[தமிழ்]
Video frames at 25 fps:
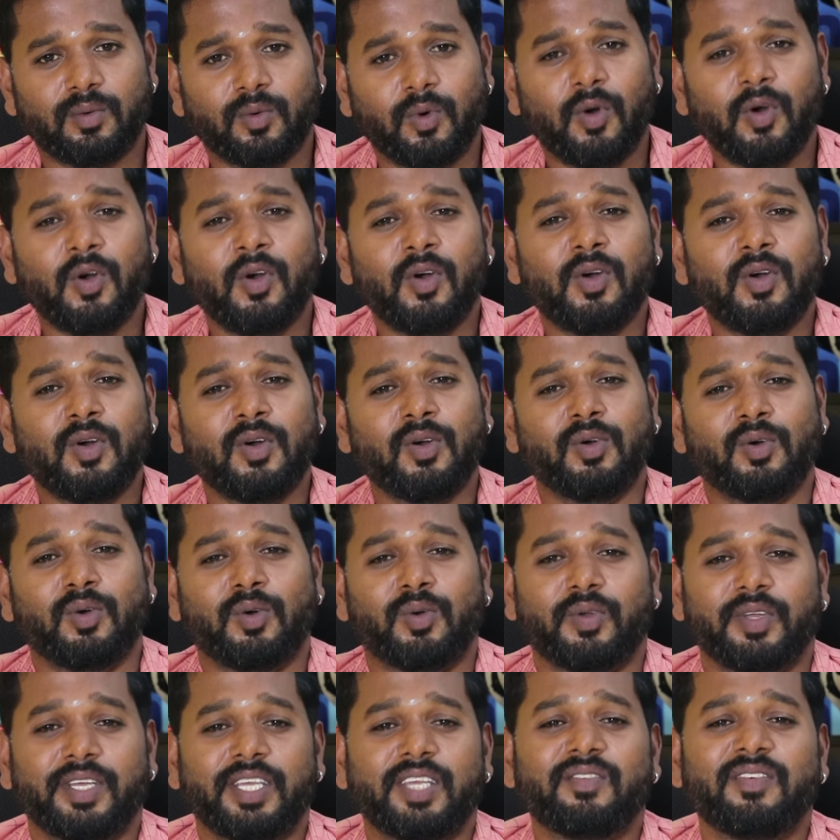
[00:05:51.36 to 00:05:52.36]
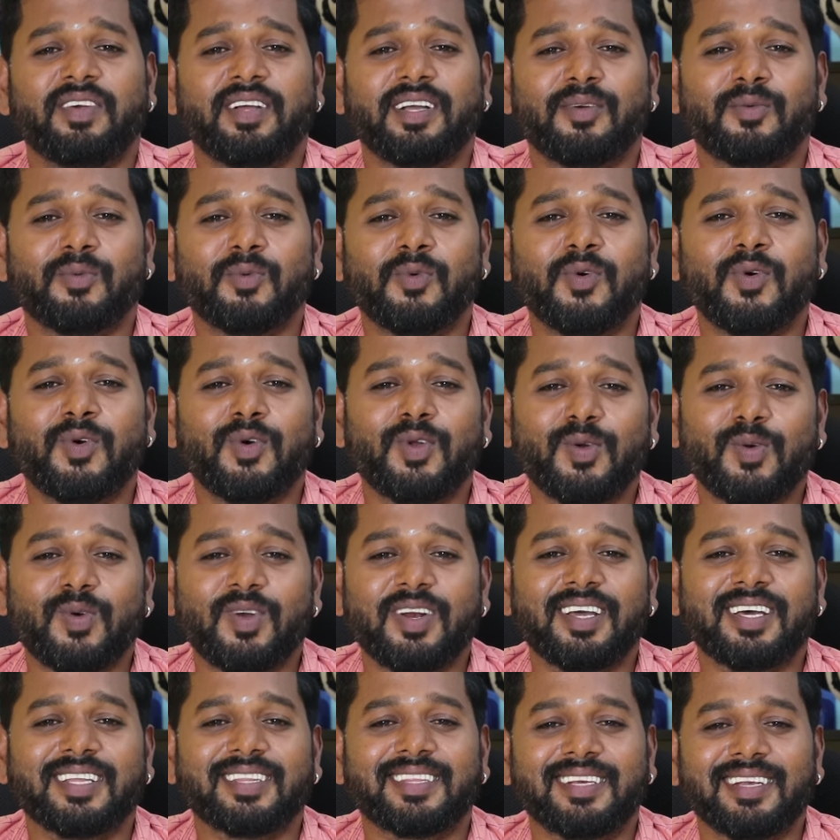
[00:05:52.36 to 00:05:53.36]
ஓ இவங்க ஊர்
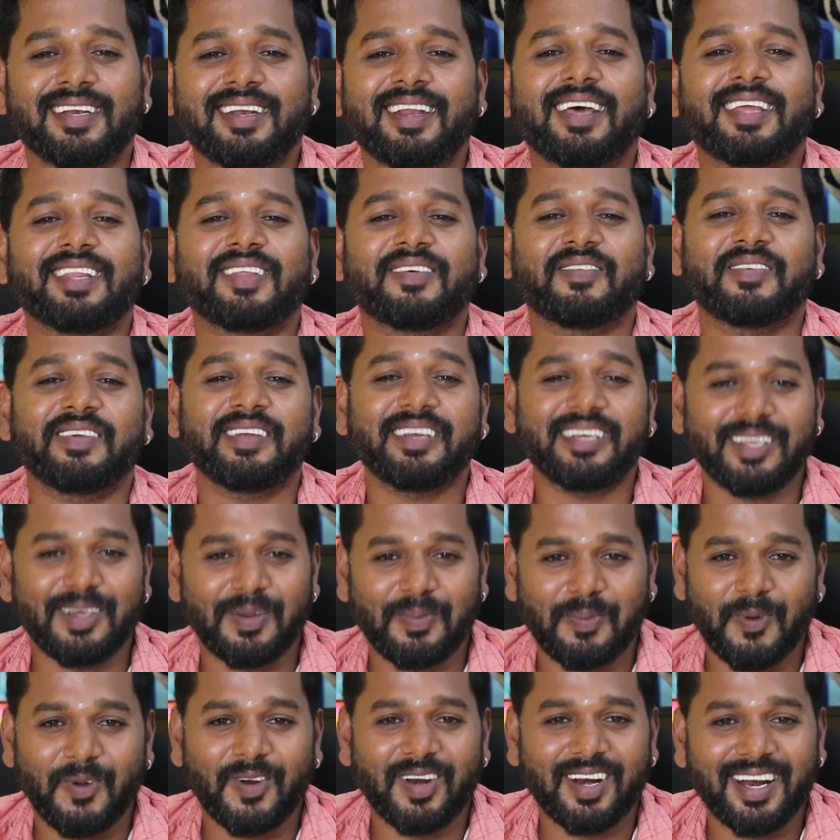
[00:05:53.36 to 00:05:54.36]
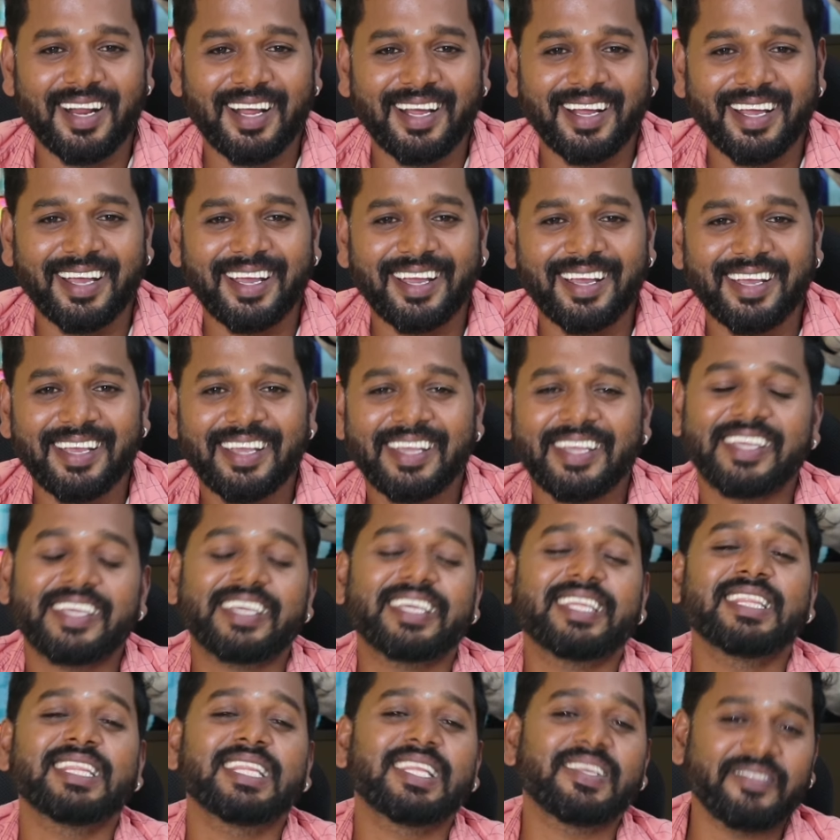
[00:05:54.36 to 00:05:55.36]
உலகத்தில் இல்லாத வீடியோ போடுறாங்க
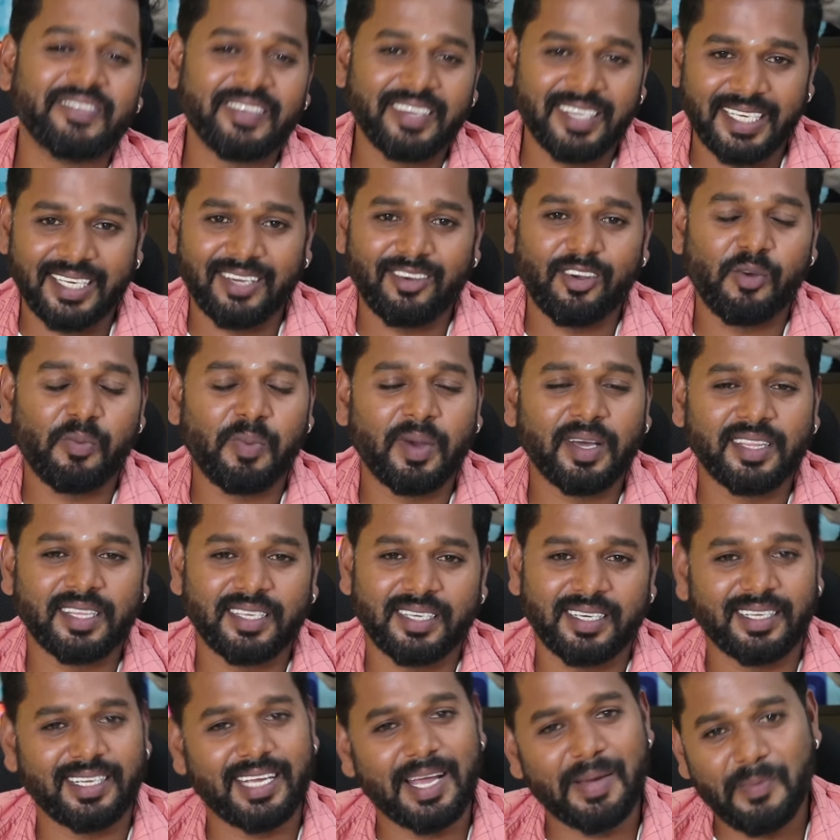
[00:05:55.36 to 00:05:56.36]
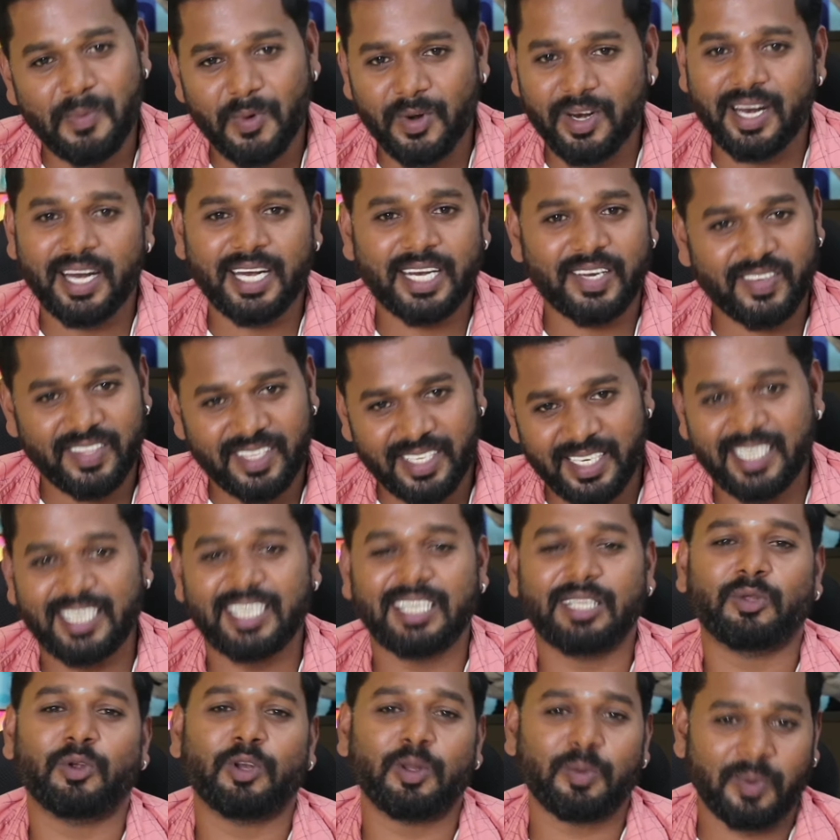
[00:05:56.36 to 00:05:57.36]
இந்த வீடியோவை பார்த்துட்டு என் முன்னாடி வந்துட்டு
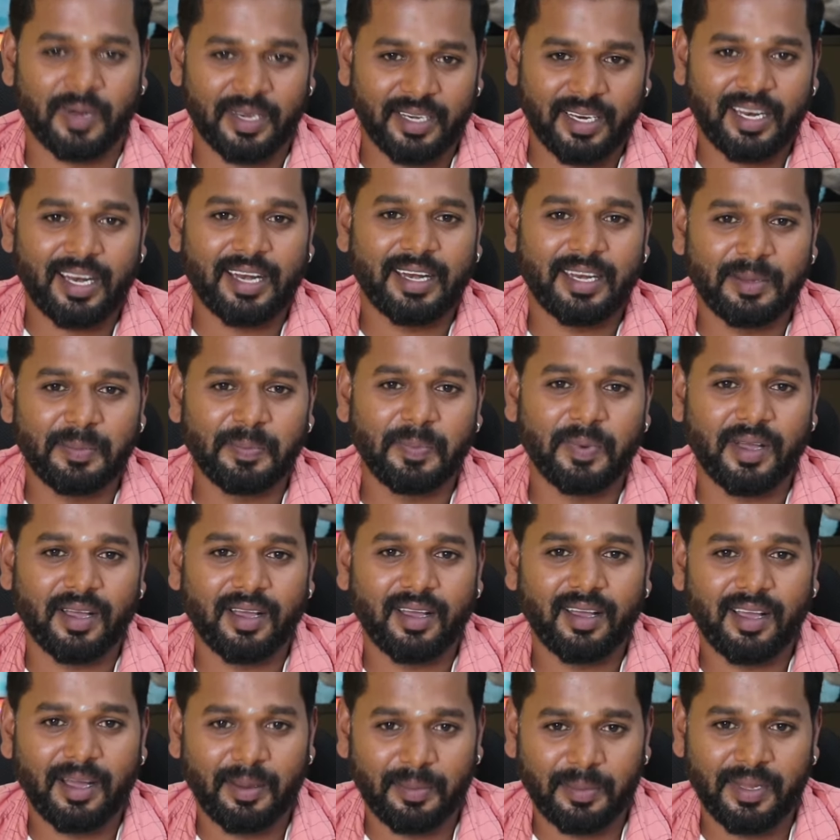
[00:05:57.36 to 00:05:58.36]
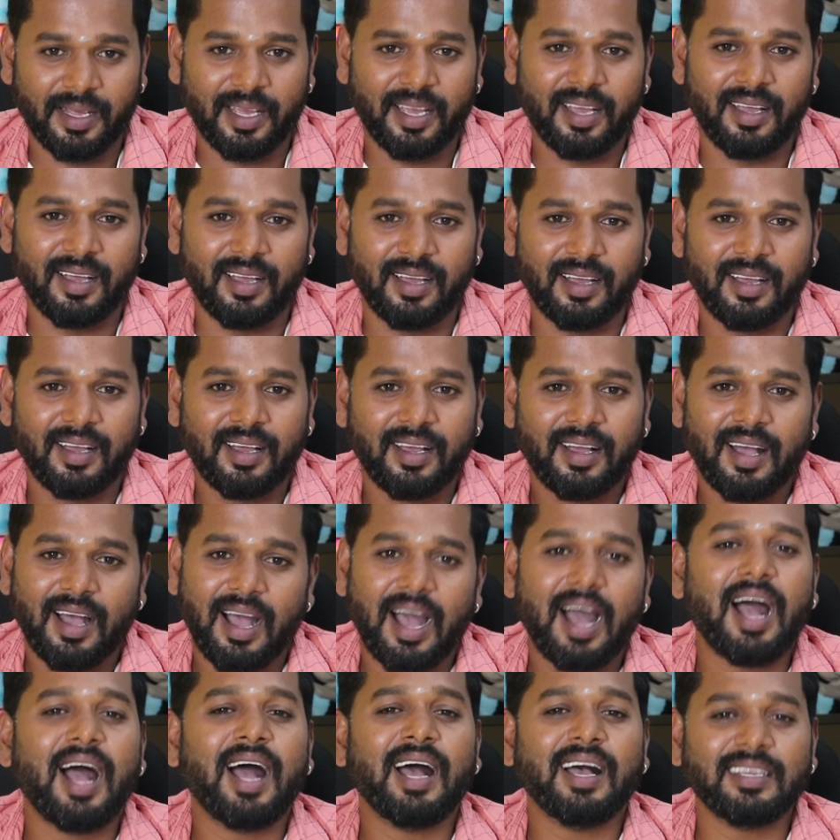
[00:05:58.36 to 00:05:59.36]
நான் தொடப்பு கட்டையில் அடிப்பா அப்படியா
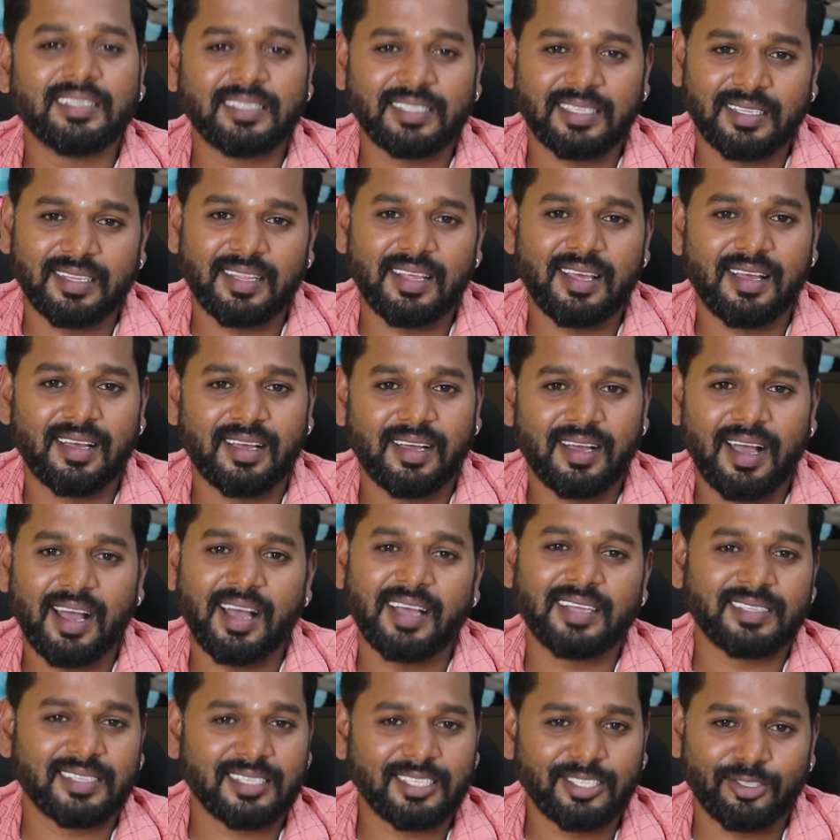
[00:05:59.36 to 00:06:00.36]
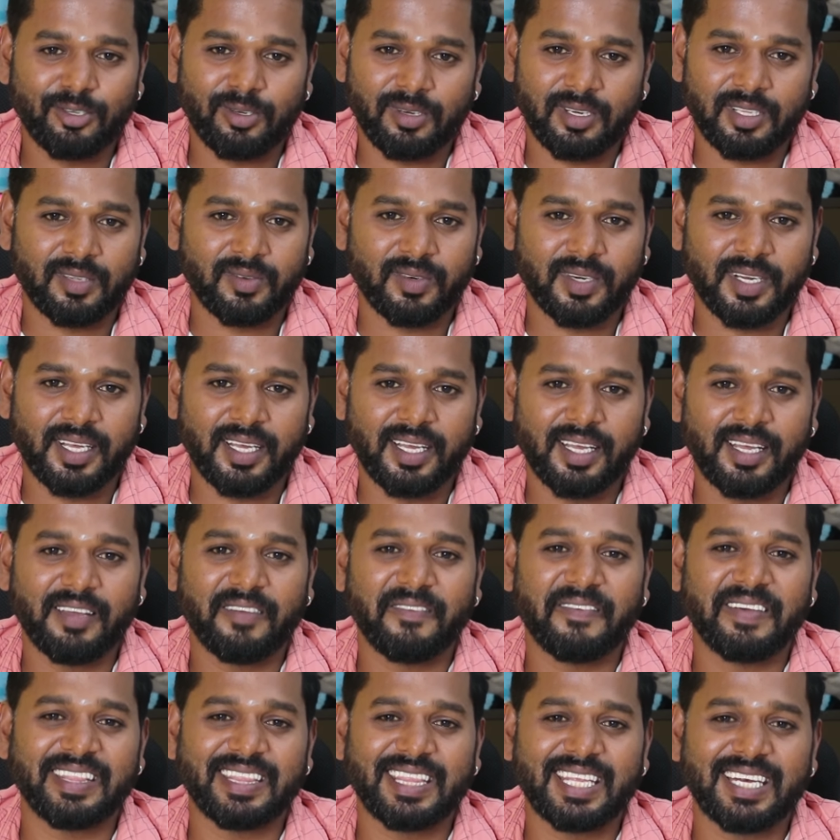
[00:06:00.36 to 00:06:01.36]
ஆசை தான் ஆசைன்னு சொல்றத விட
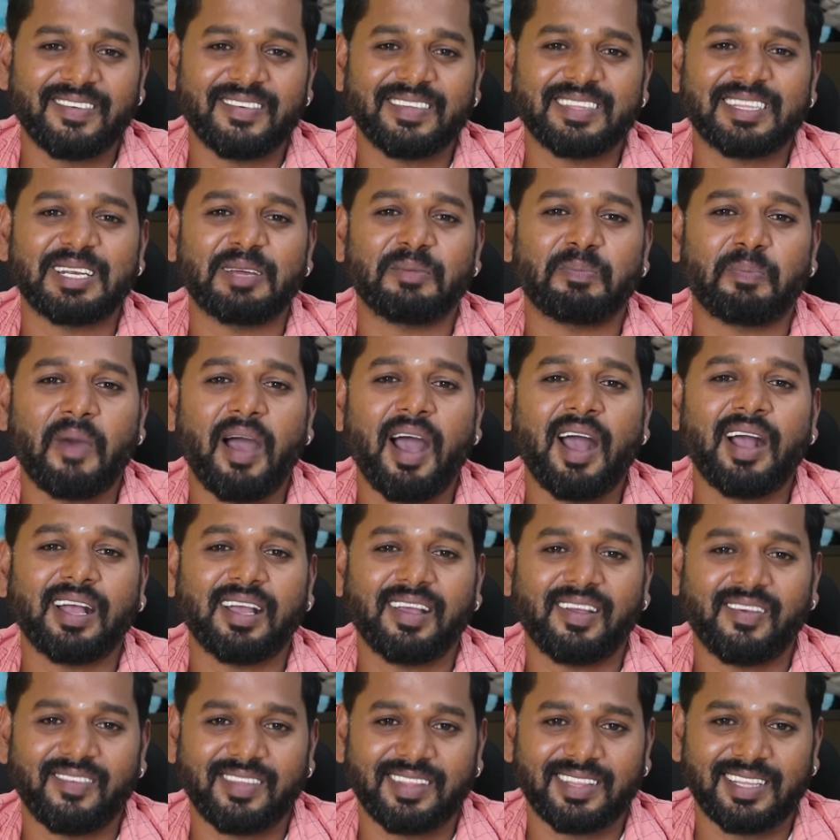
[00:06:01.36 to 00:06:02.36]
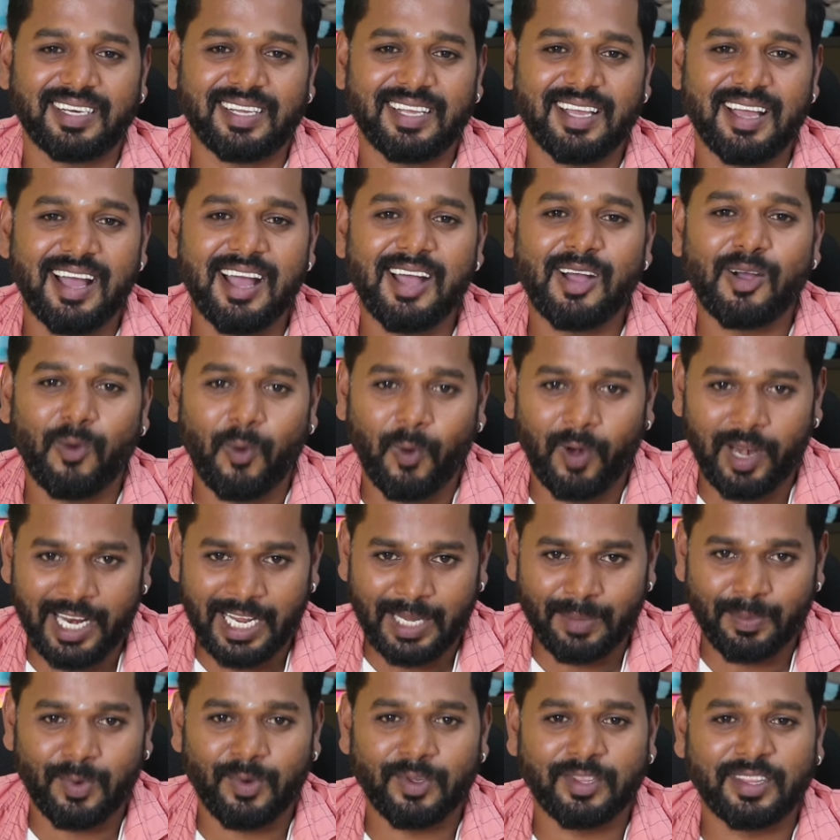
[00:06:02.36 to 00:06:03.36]
வெத்தலை வெத்தலை பாக்கு வெத்தலையா
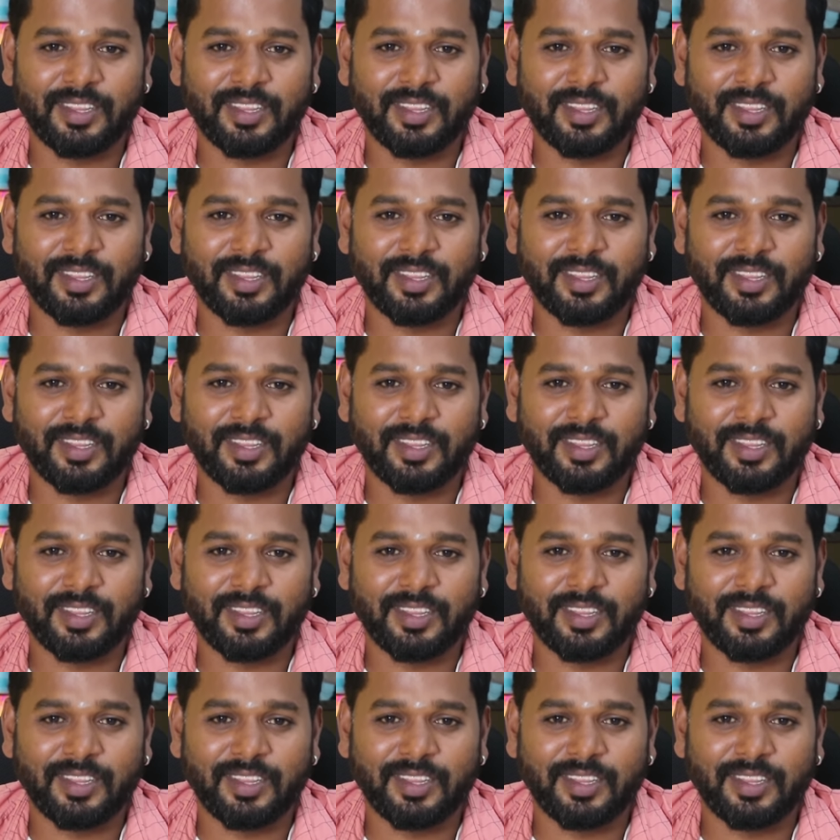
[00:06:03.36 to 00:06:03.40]
கொள்ளைக்கு போ